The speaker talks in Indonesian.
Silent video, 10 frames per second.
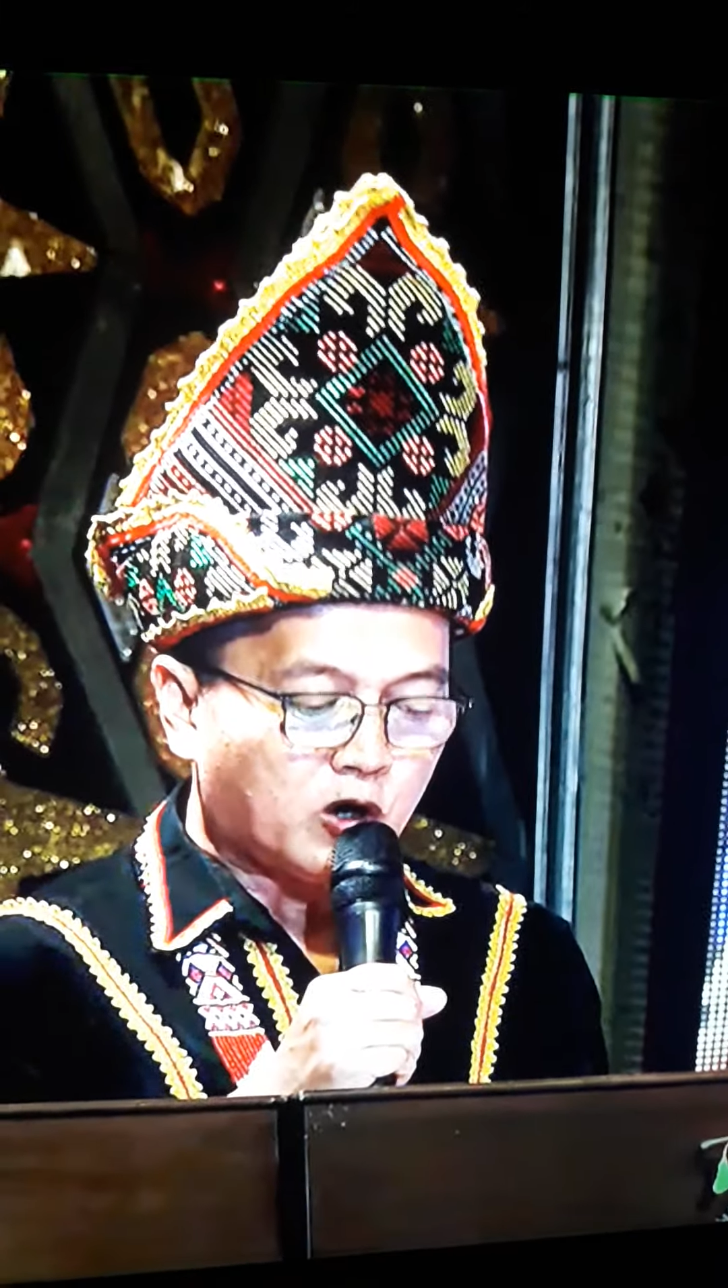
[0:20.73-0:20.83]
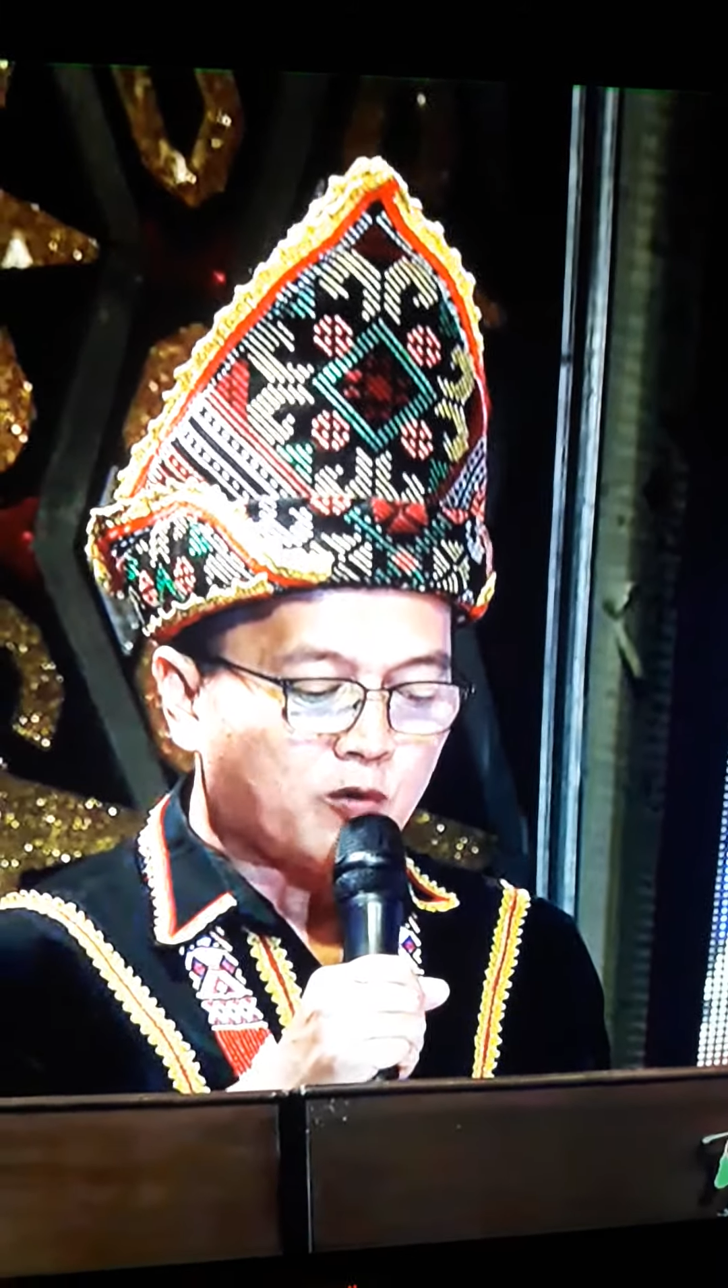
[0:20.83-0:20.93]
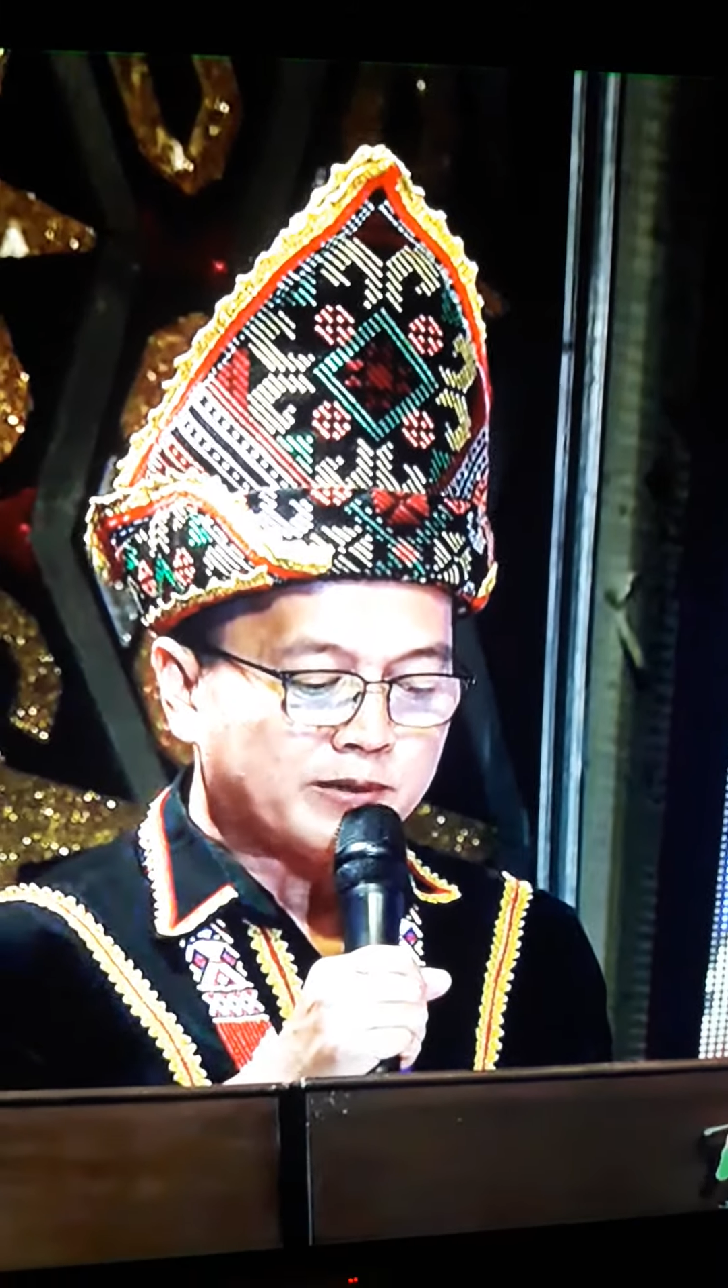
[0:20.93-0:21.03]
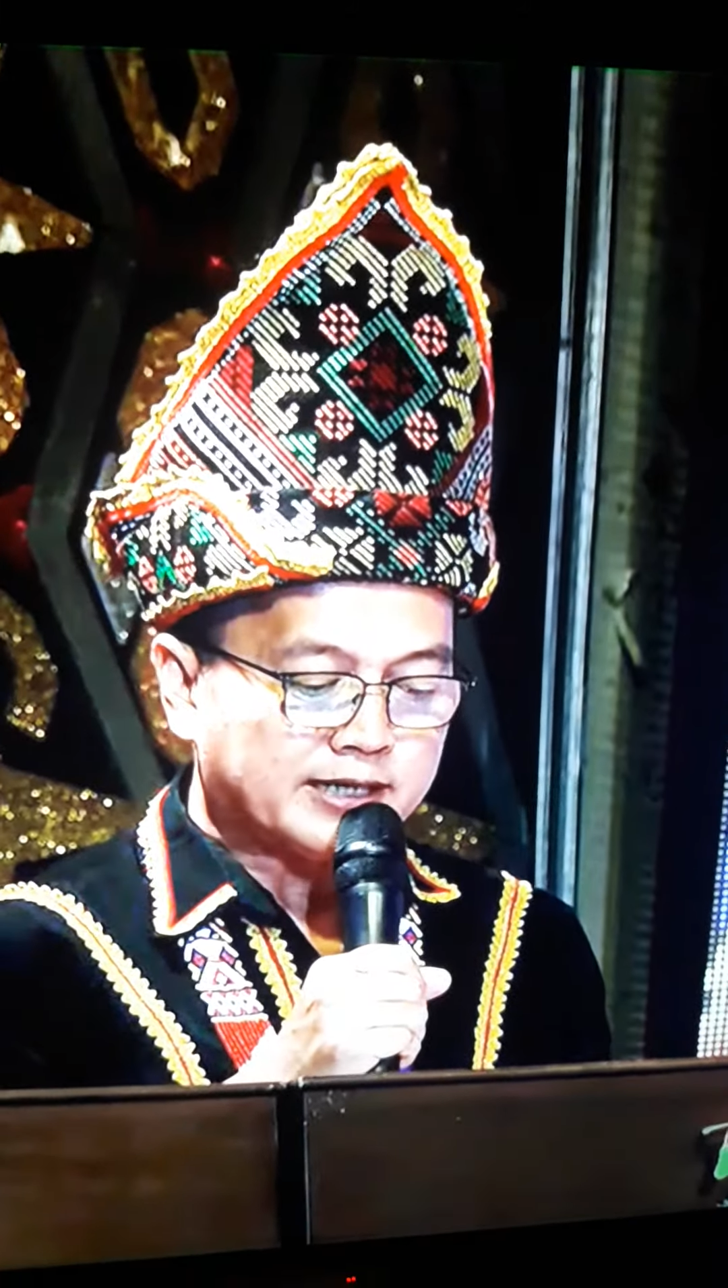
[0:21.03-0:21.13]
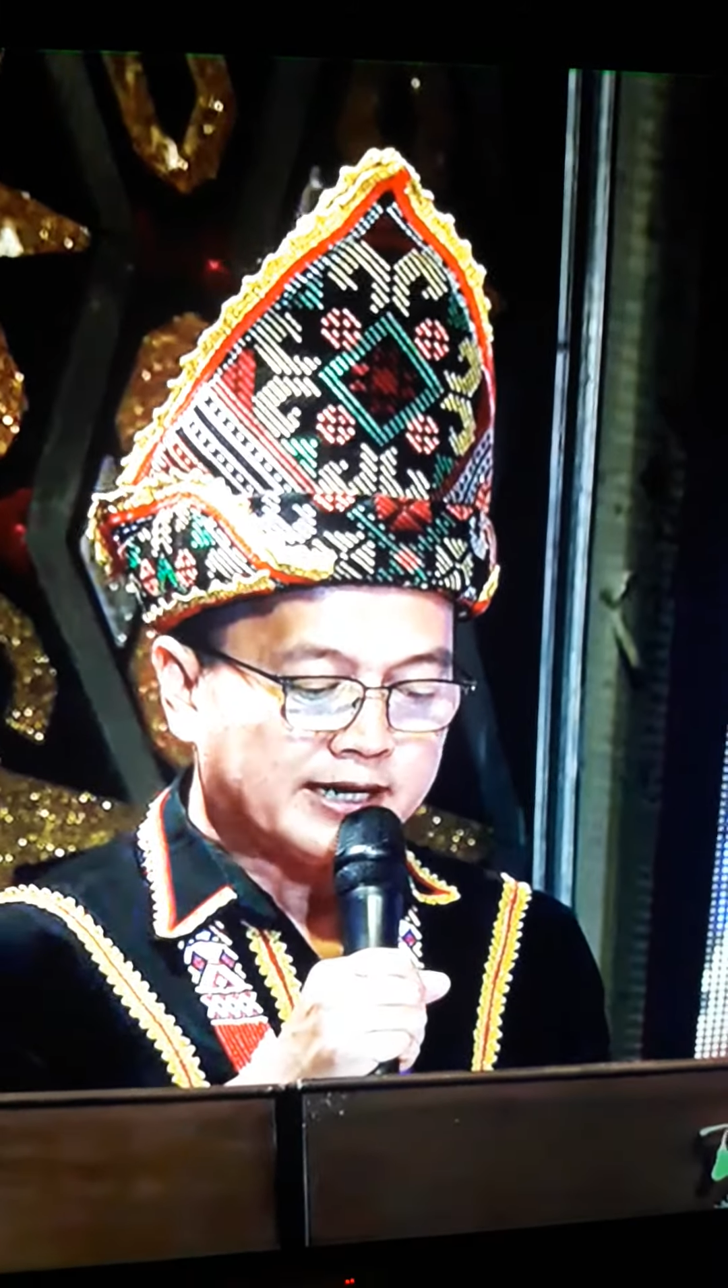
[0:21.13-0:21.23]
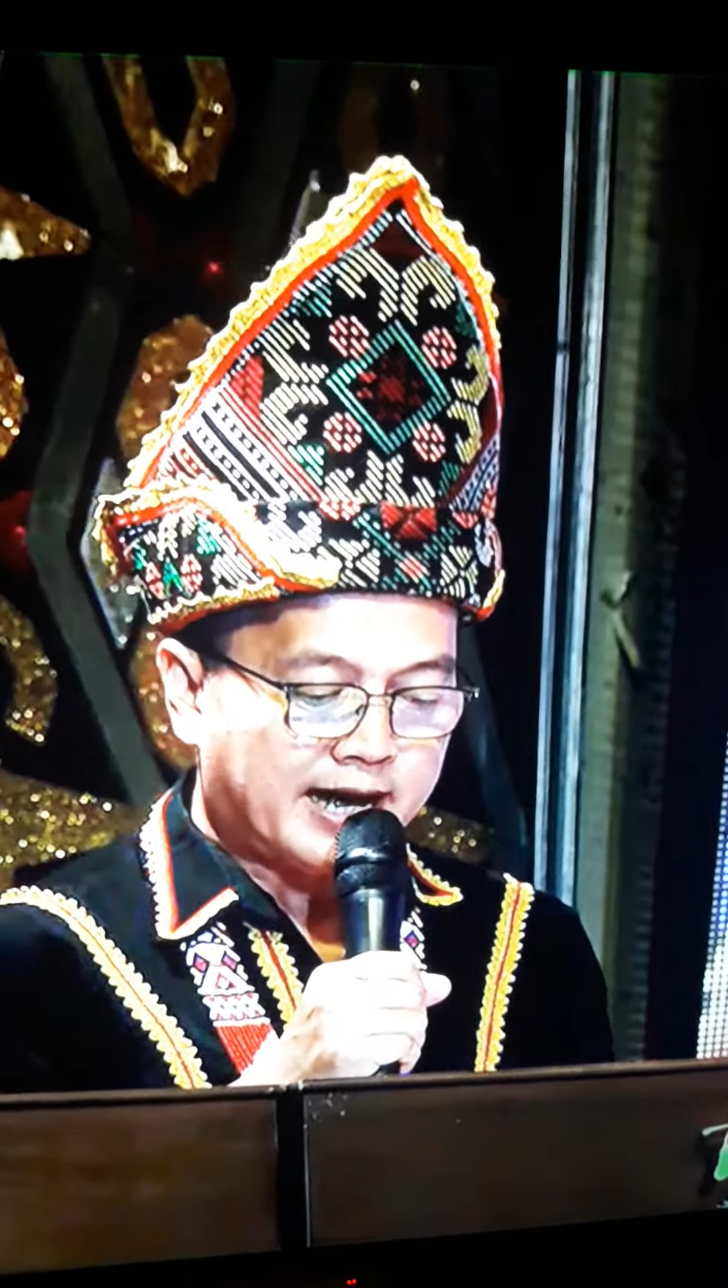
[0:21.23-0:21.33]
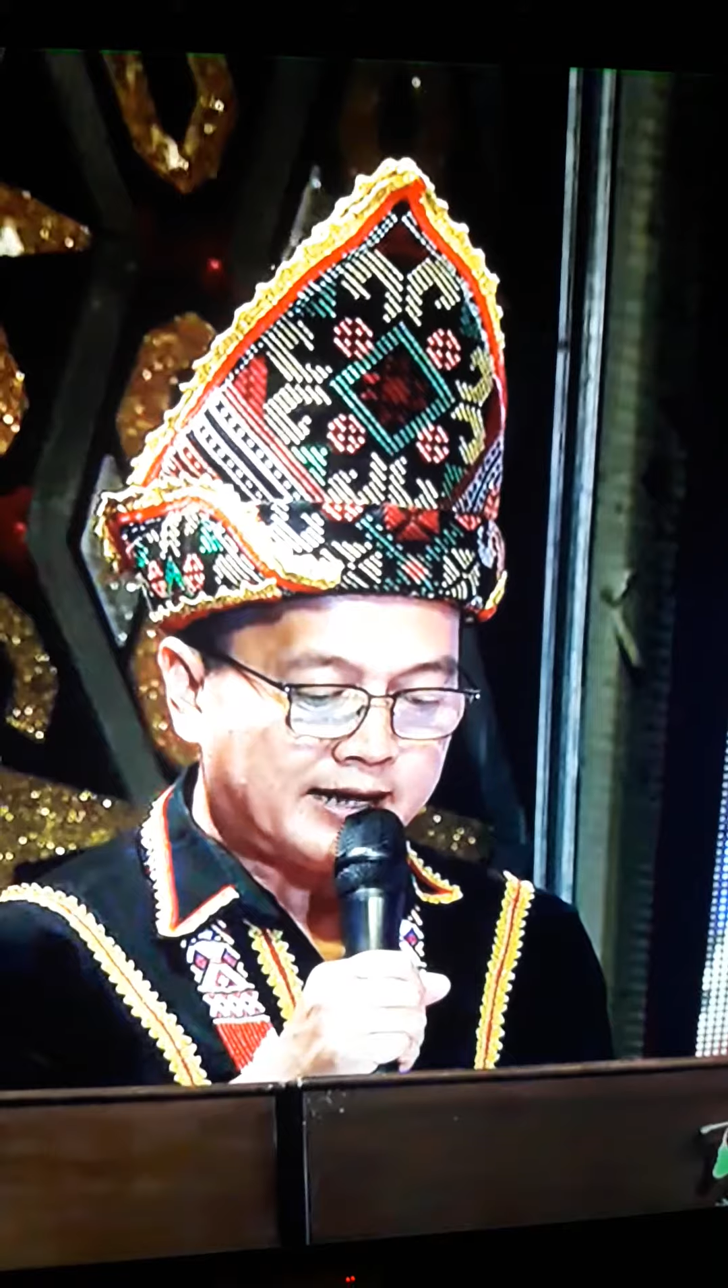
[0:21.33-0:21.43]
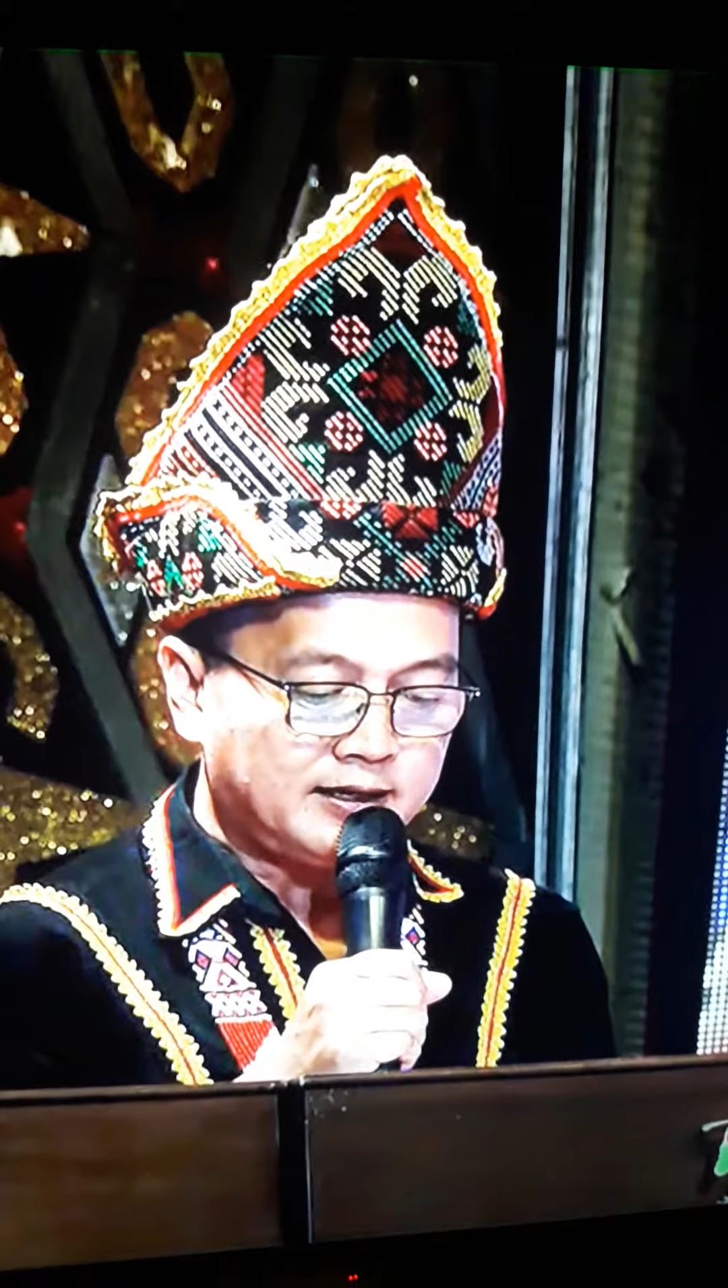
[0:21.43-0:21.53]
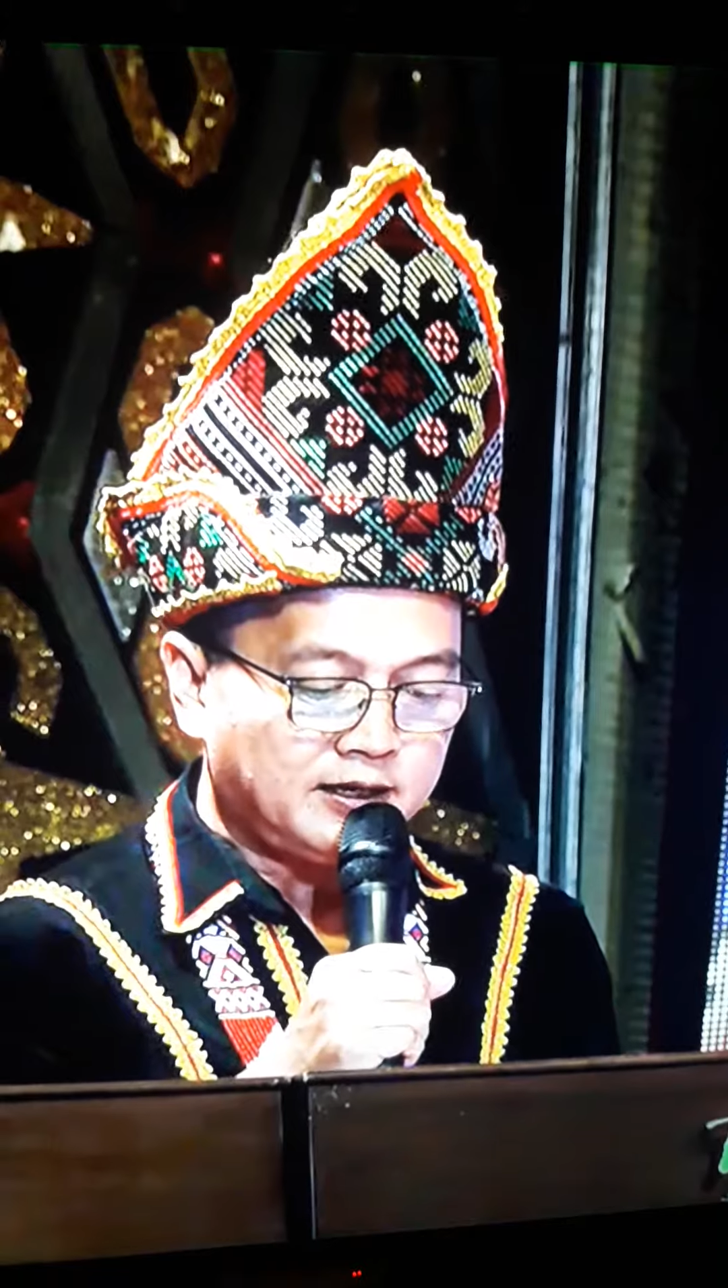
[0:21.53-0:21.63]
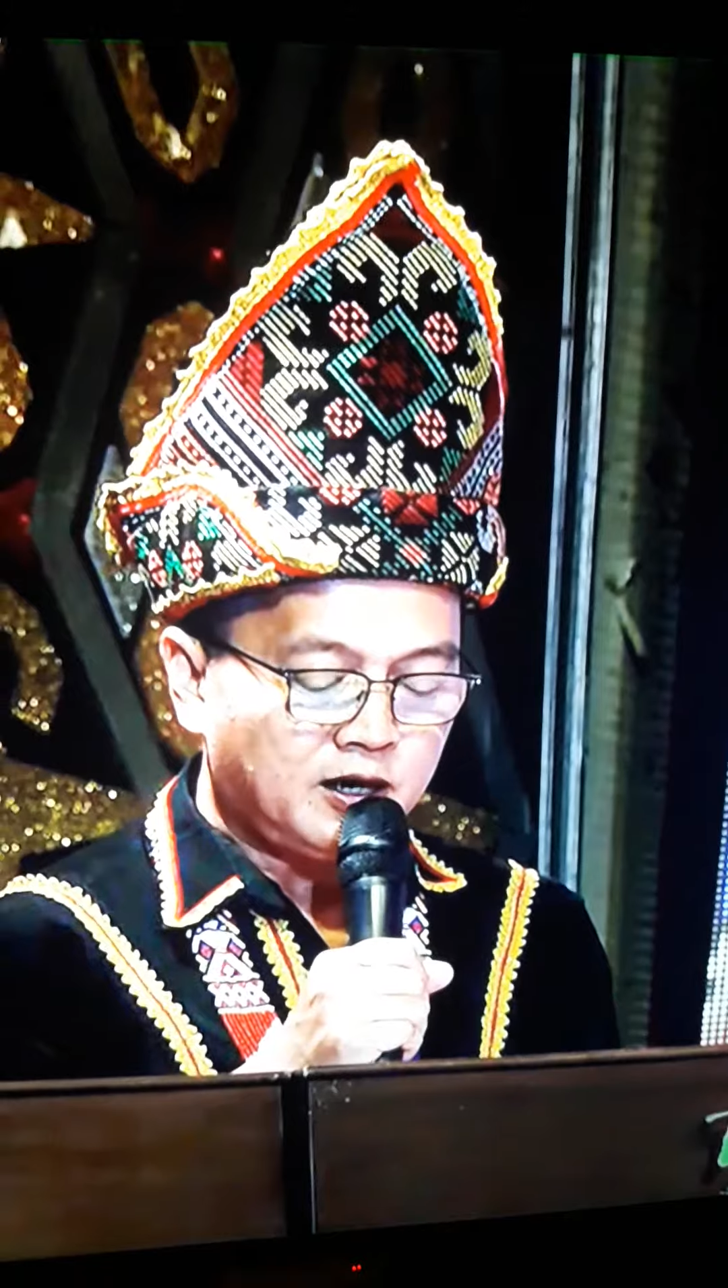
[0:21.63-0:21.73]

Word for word: kumasanan